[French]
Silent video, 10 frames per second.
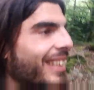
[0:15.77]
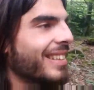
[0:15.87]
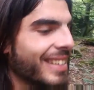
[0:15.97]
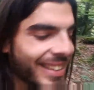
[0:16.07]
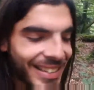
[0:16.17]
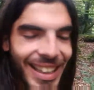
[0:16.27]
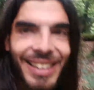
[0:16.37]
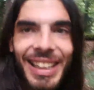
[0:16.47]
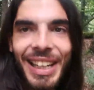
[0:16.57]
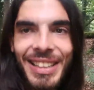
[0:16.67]
Les
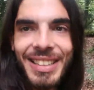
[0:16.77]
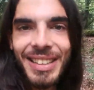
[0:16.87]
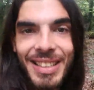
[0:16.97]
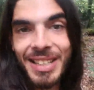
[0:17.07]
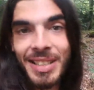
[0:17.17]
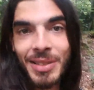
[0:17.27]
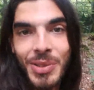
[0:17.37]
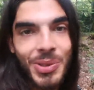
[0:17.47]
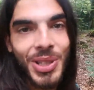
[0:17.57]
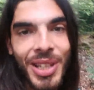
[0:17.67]
extraterrestres, ça c'est un
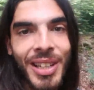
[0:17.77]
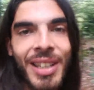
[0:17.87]
sujet.